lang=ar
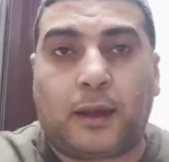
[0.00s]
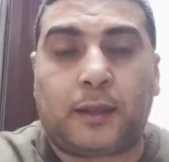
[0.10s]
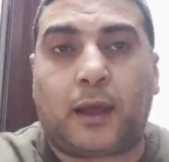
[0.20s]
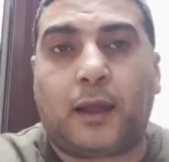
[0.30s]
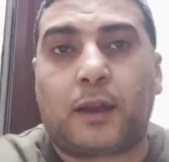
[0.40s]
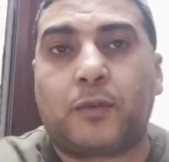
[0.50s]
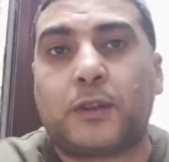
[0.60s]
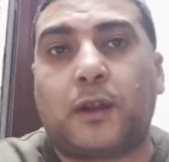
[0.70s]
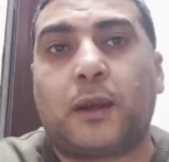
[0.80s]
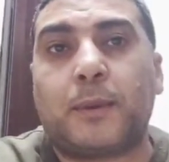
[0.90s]
احنا هنعرف
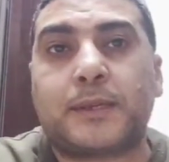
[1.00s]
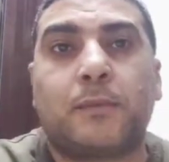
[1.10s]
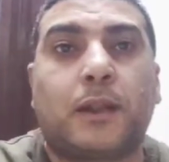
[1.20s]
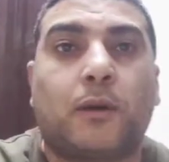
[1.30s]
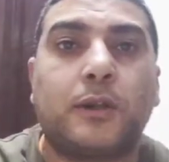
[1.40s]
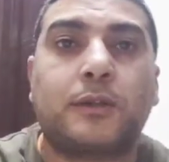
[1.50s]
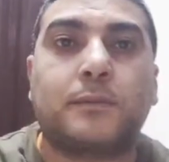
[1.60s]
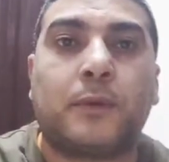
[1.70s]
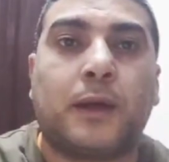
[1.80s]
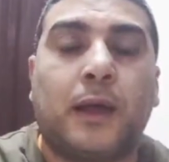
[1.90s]
الطريقه بس ما
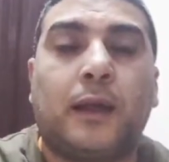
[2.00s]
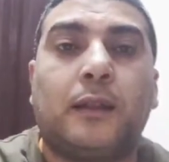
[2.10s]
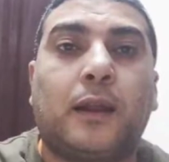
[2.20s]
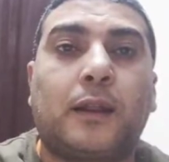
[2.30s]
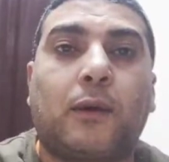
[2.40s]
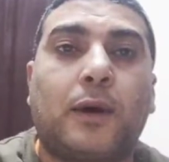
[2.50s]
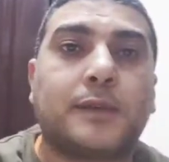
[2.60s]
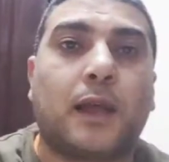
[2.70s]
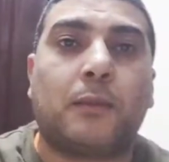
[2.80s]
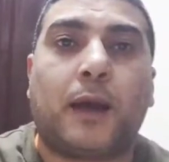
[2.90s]
نطولش ما لا
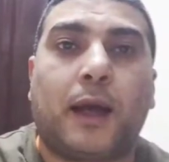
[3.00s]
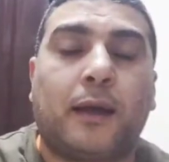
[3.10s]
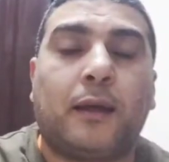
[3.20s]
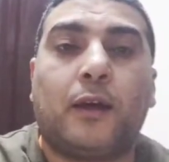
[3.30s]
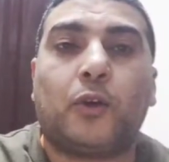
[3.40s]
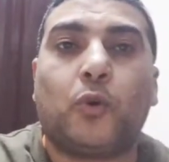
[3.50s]
نتواصل مع